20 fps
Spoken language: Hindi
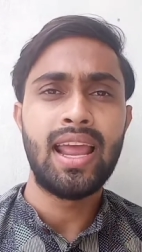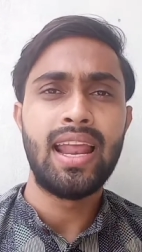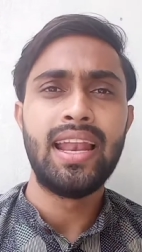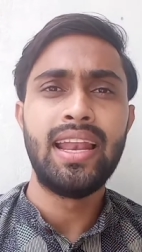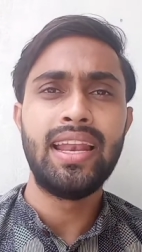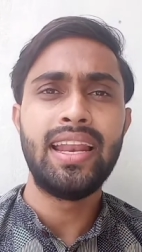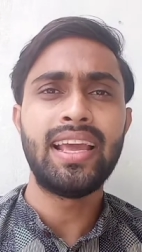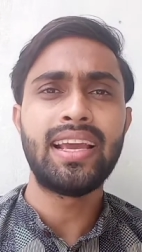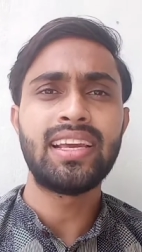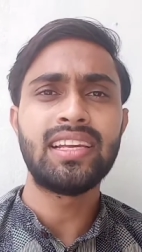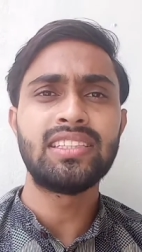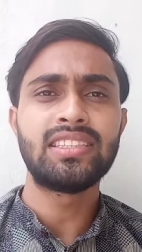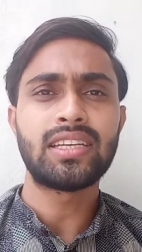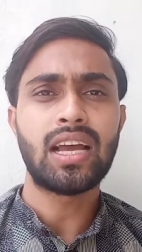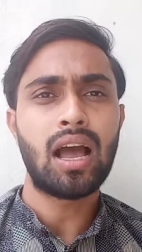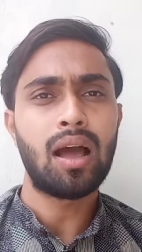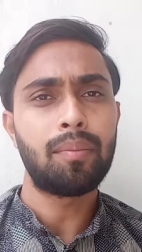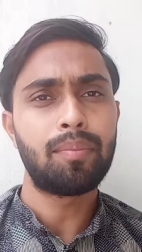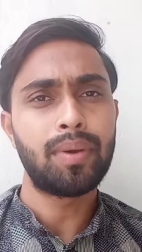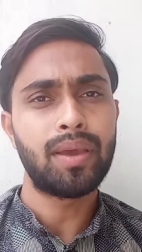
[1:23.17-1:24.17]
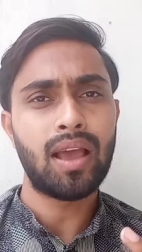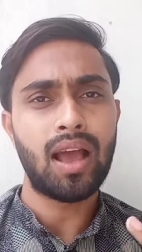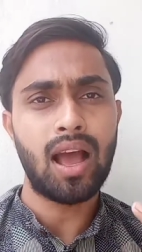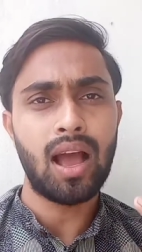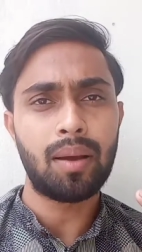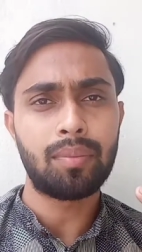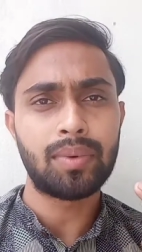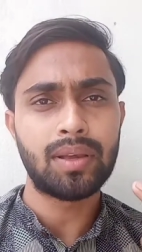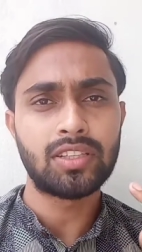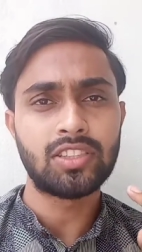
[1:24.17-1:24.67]
लेकिन जहाँ पे
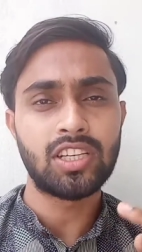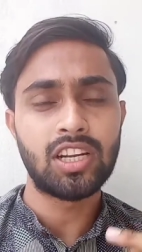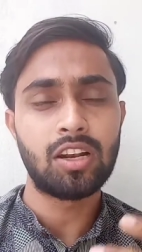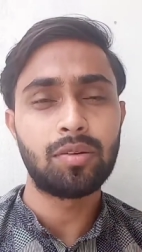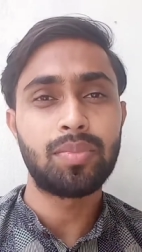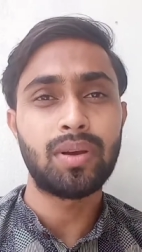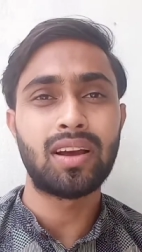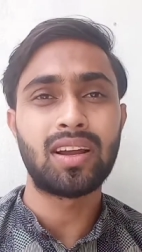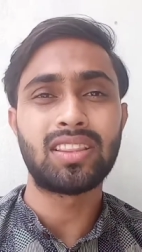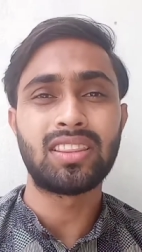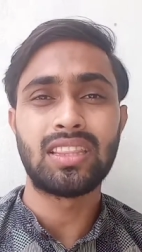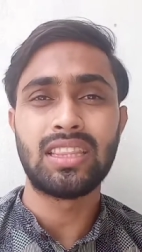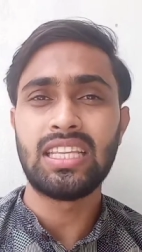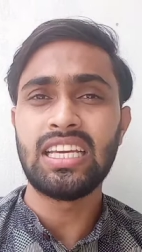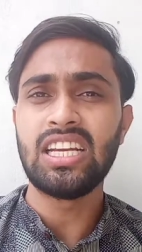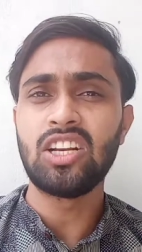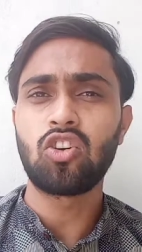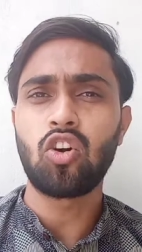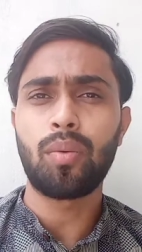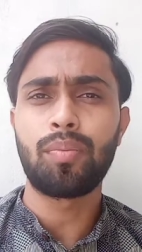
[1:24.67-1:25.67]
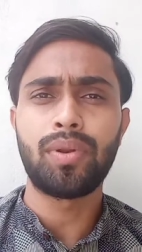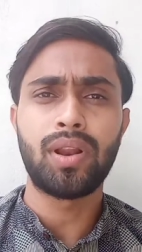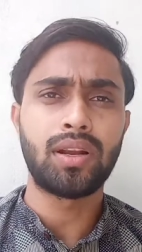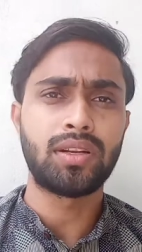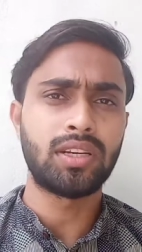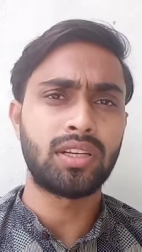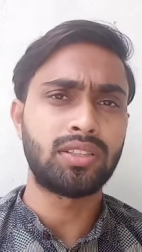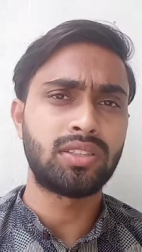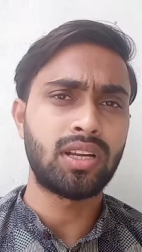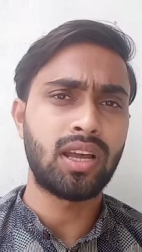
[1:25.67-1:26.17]
आपके चैनल पे अगर तीन
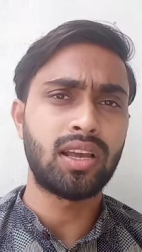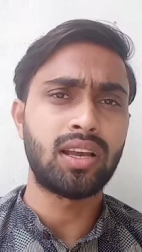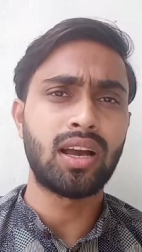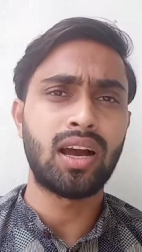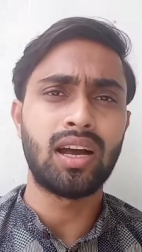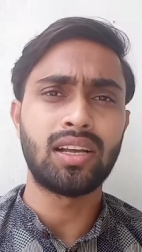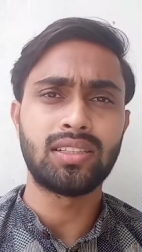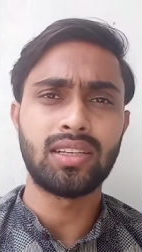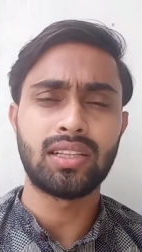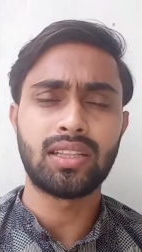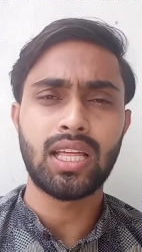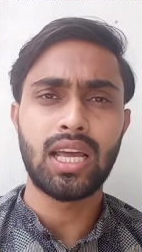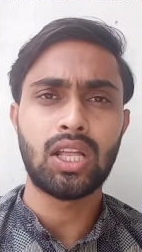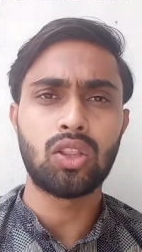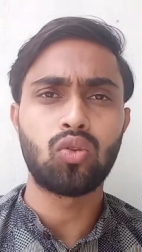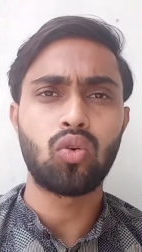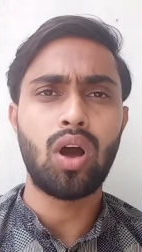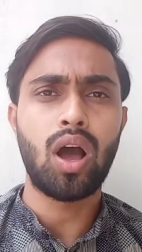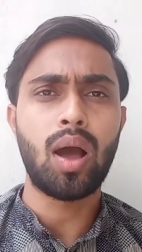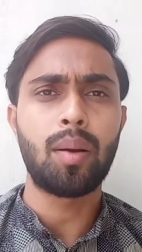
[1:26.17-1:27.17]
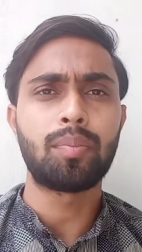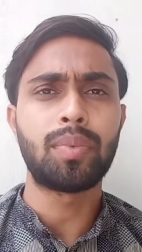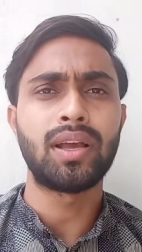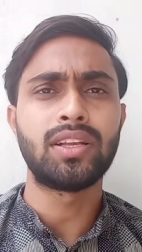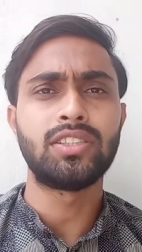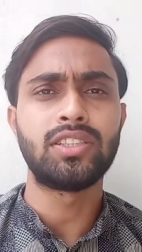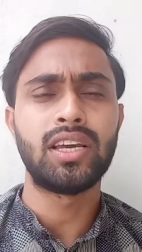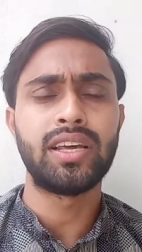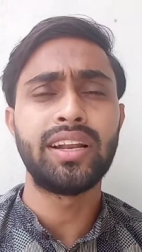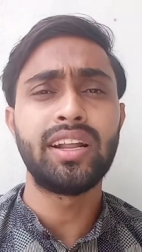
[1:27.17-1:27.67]
कॉपीराइट स्ट्राइक आ जाता है तो
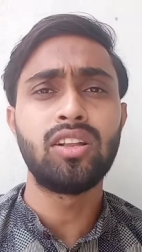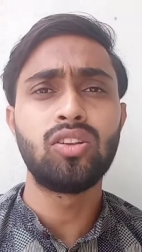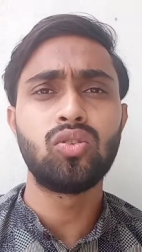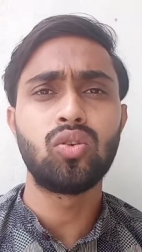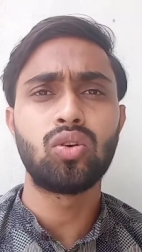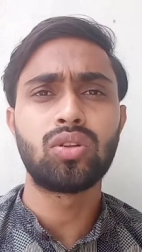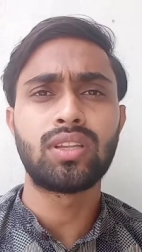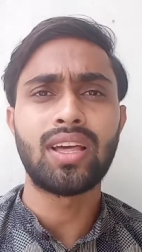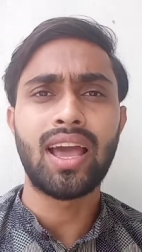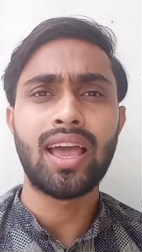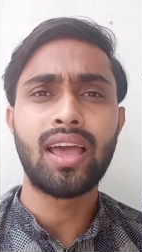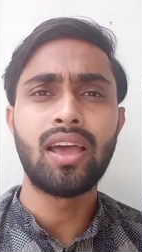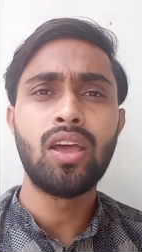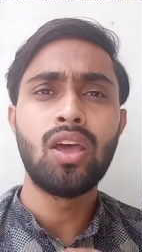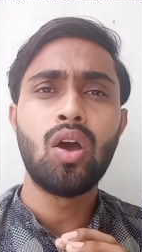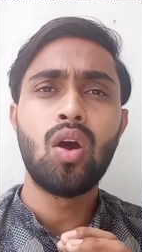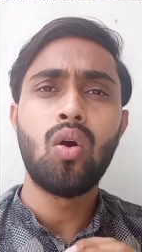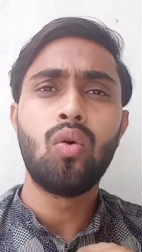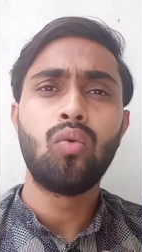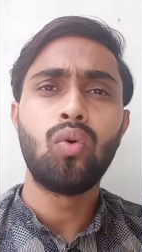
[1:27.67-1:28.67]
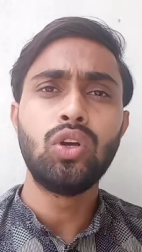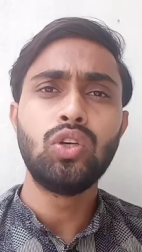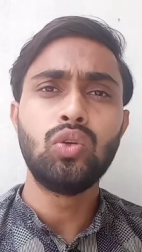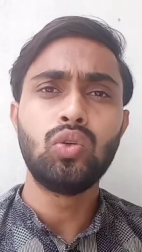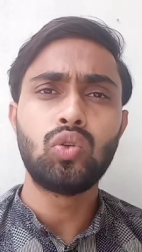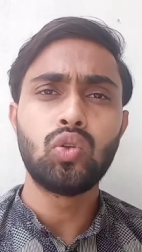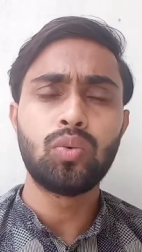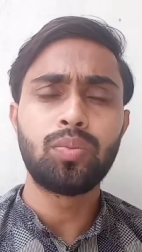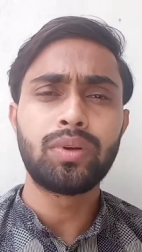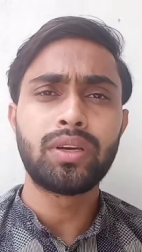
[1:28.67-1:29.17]
आपका चैनल जो होता है वो
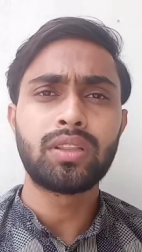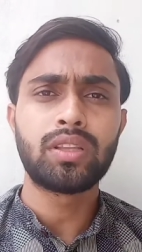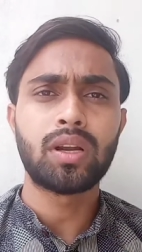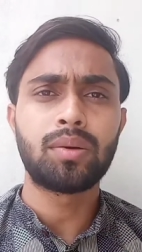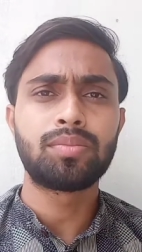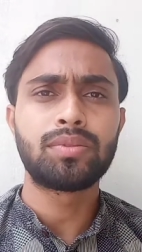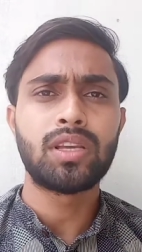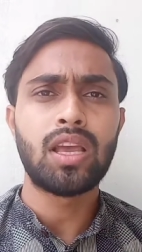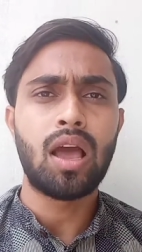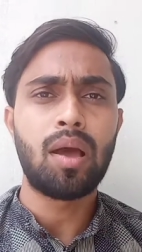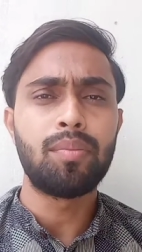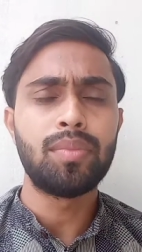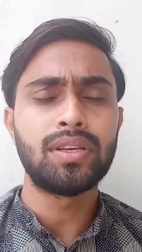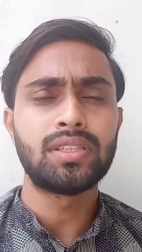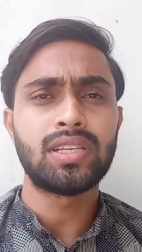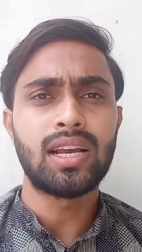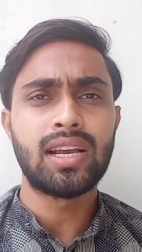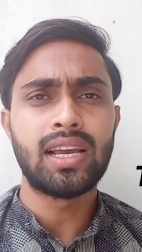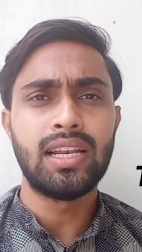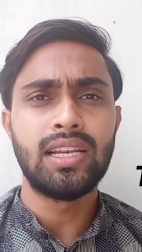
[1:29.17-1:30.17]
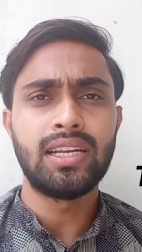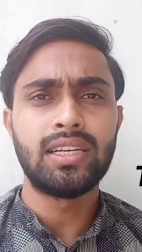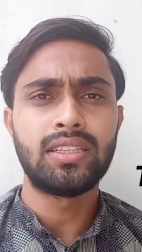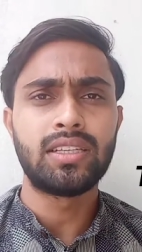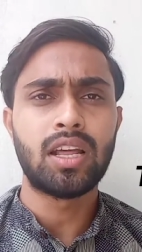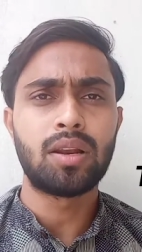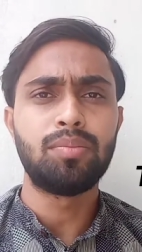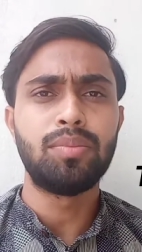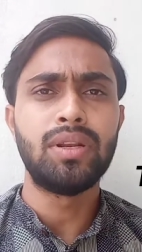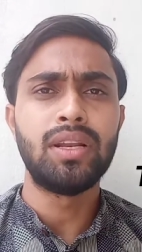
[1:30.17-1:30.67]
यूट्यूब की तरफ से हमेशा के लिए
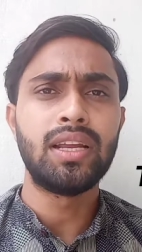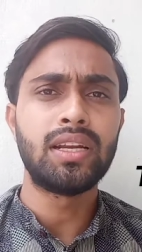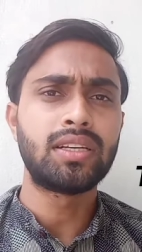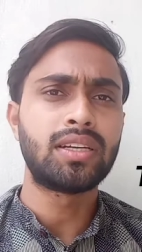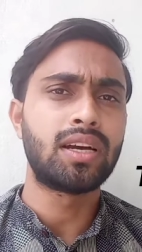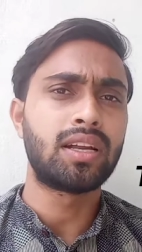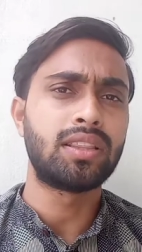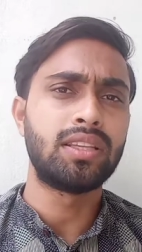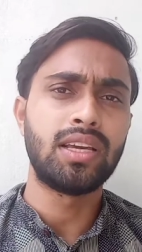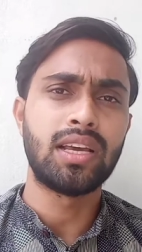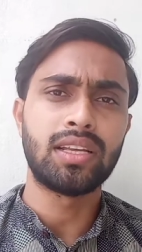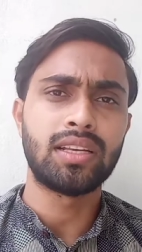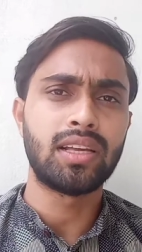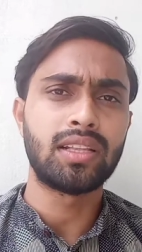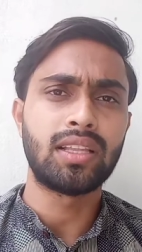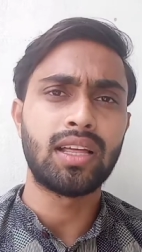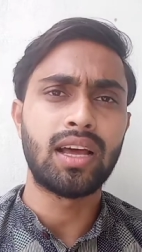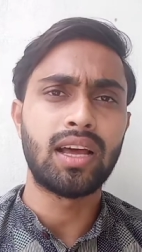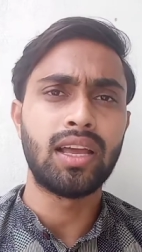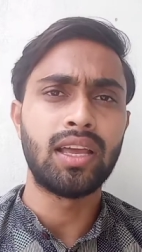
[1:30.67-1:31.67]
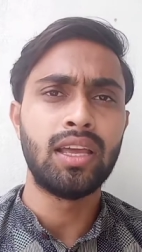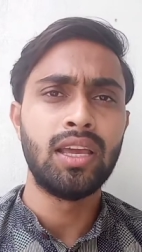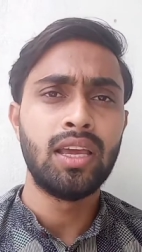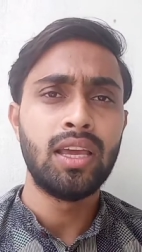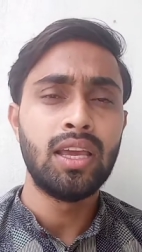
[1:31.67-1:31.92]
टर्मिनेट कर दिया जाता है